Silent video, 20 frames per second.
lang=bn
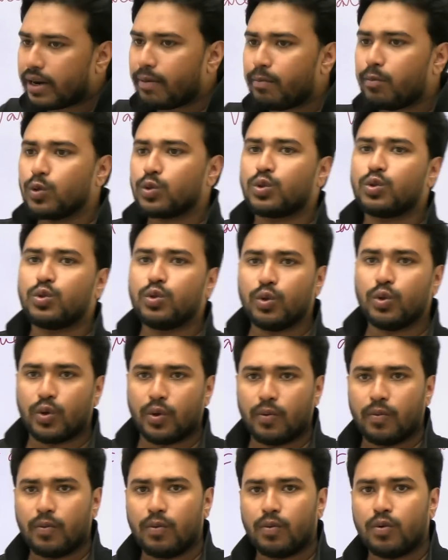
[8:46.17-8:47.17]
একটা বস্তুর
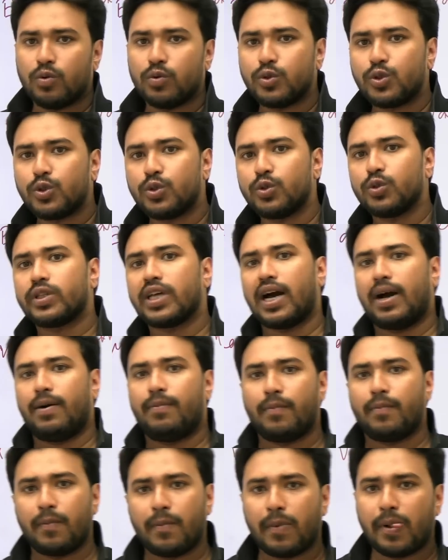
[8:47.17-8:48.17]
উষ্ণতা
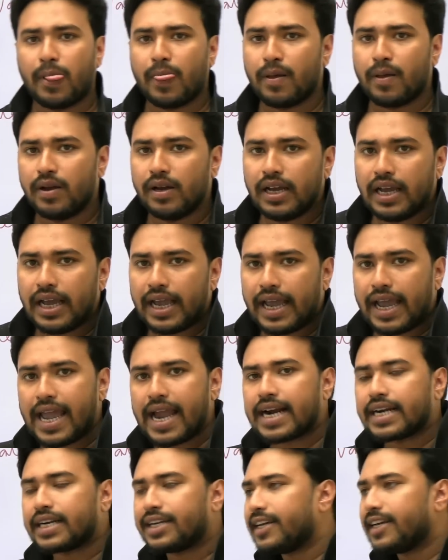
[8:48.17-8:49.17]

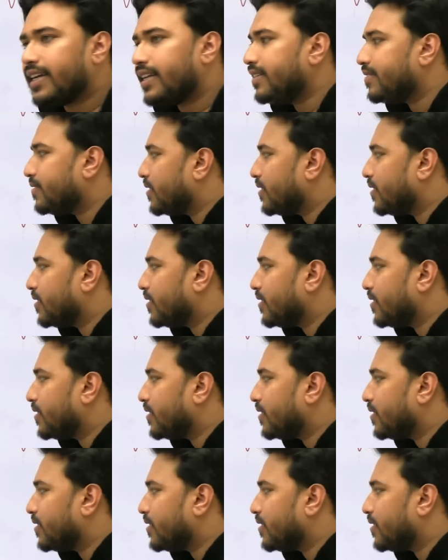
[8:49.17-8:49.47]
এক ডিগ্রি